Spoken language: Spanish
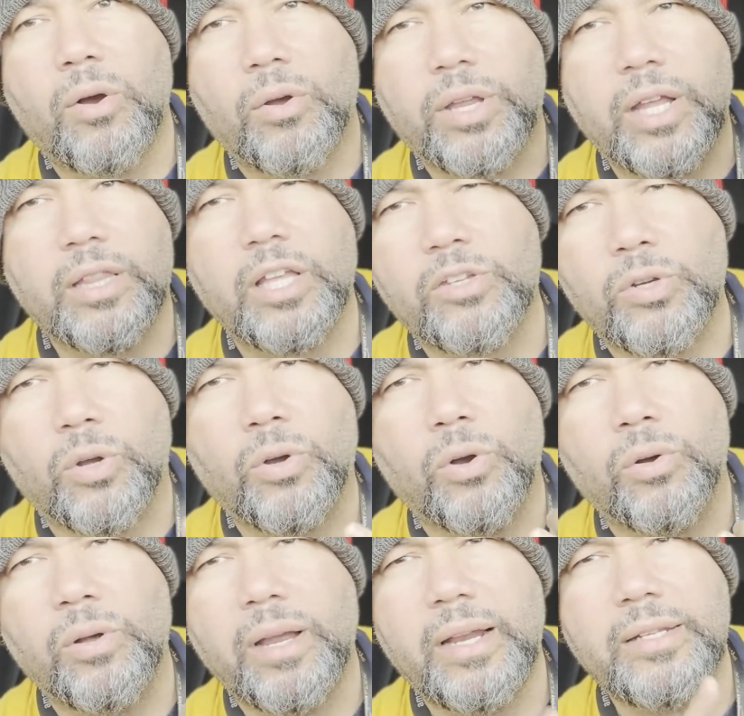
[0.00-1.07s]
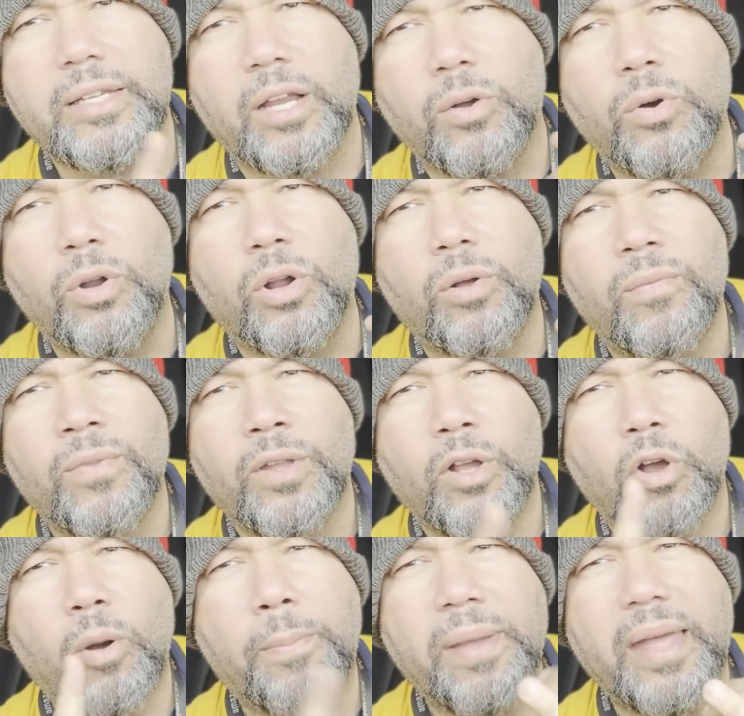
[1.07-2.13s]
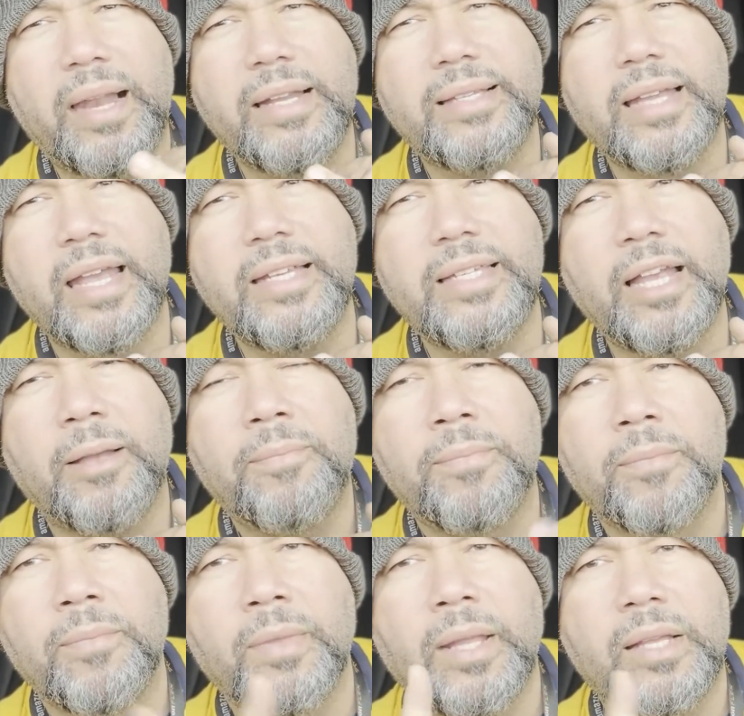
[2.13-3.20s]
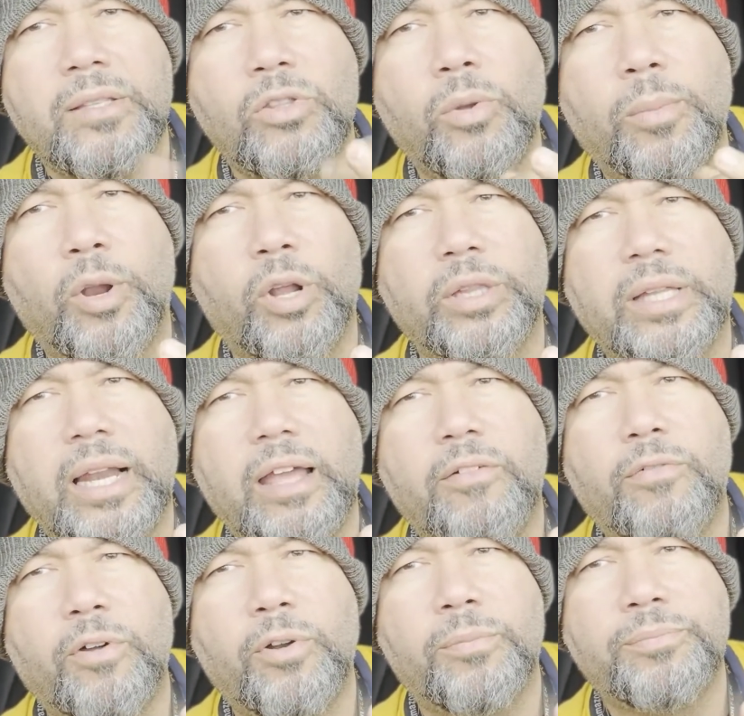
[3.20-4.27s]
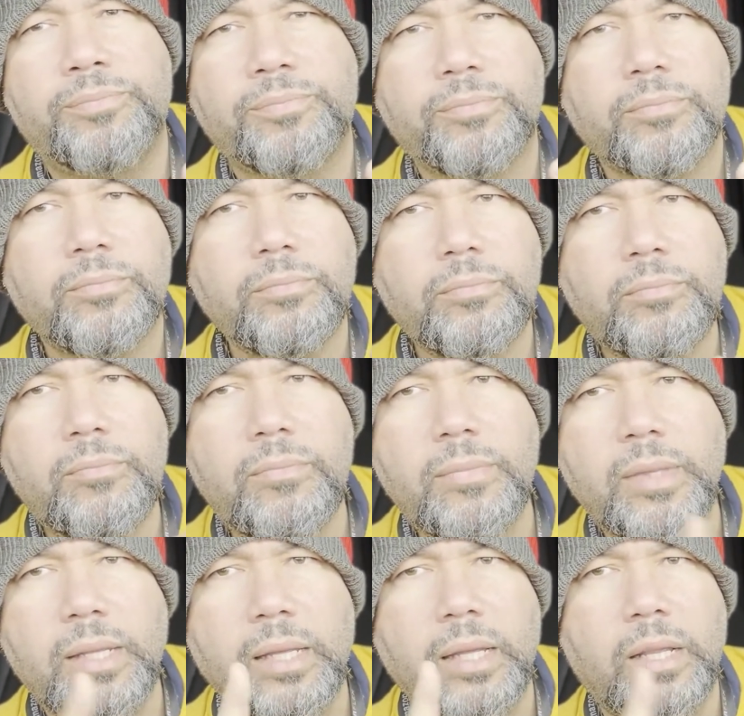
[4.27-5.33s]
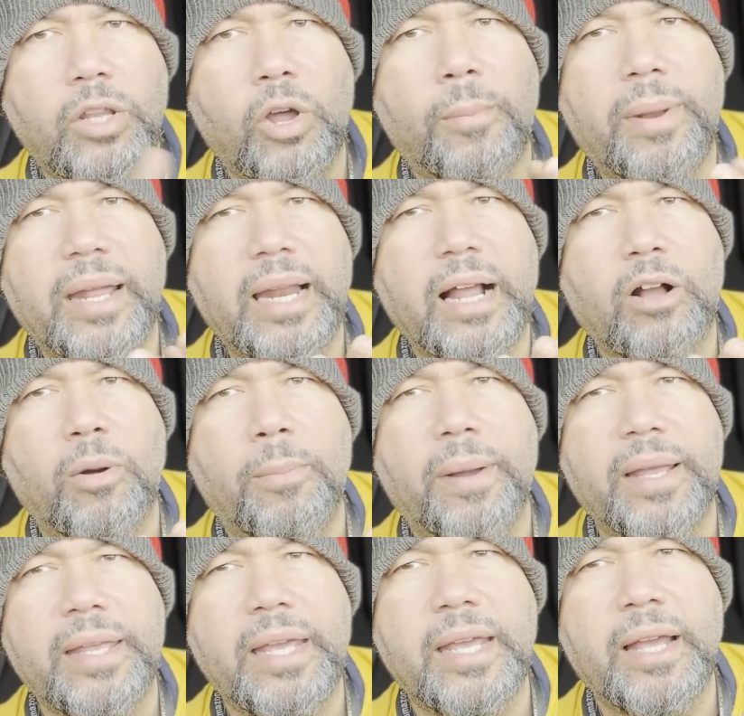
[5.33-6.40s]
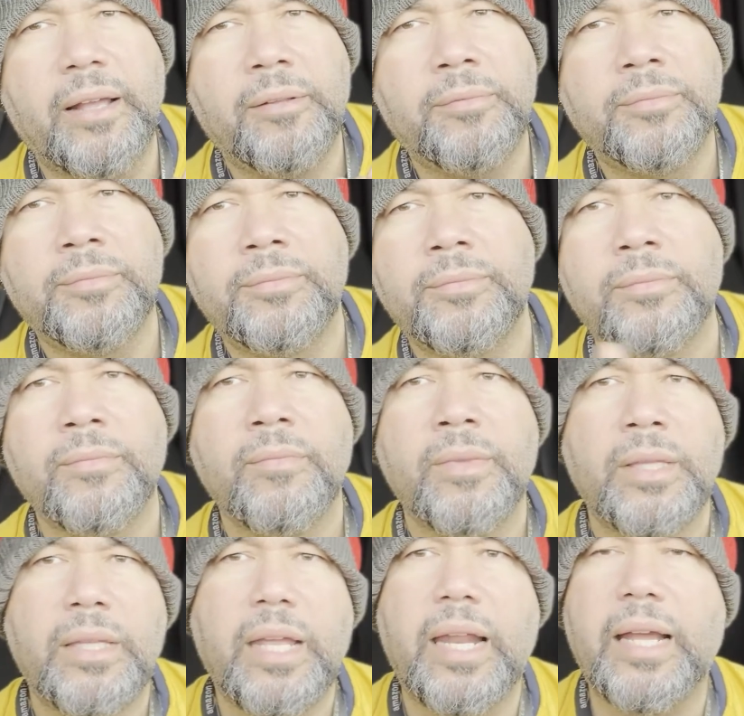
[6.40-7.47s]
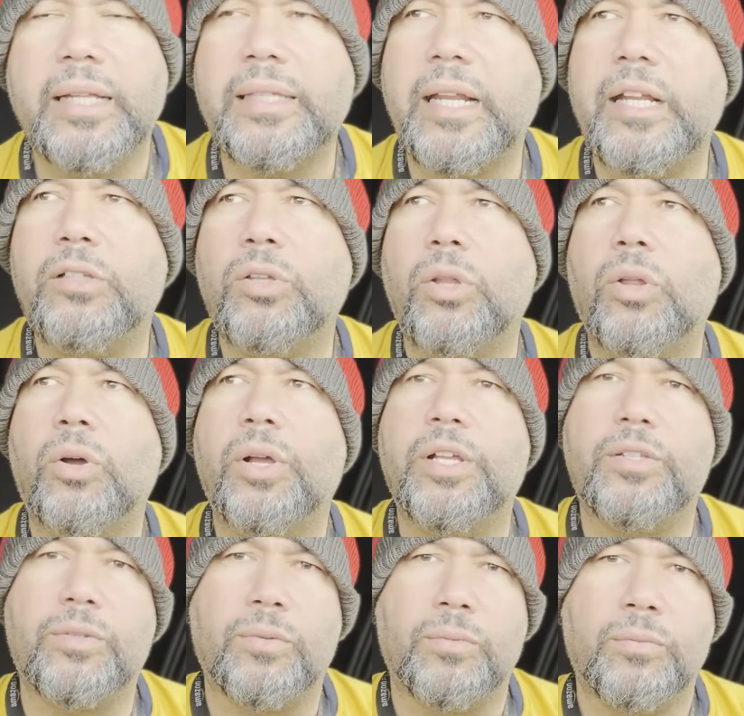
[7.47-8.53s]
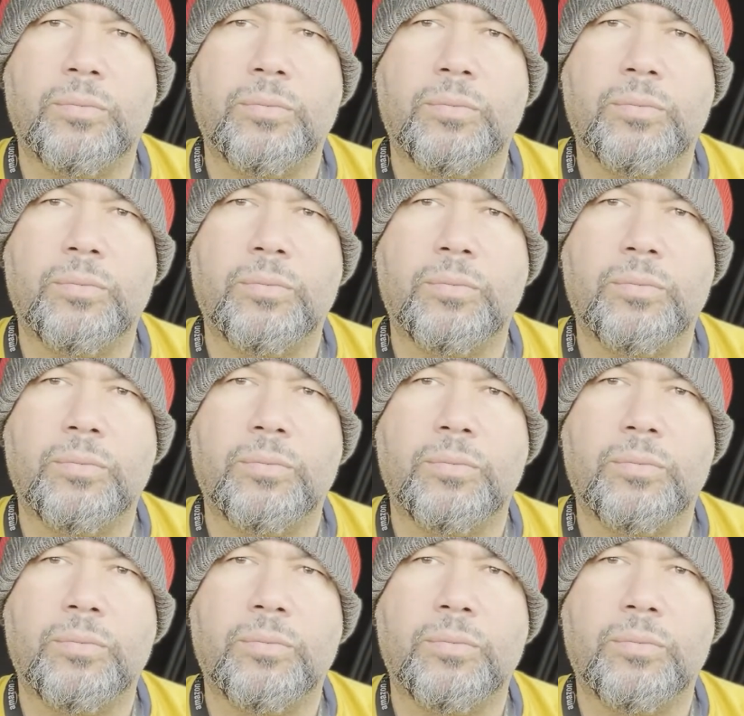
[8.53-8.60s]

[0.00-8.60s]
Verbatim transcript: o quien te chocó. El seguro, copia de licencia, número de teléfono, nombre de la compañía. Tiene que tener todo eso.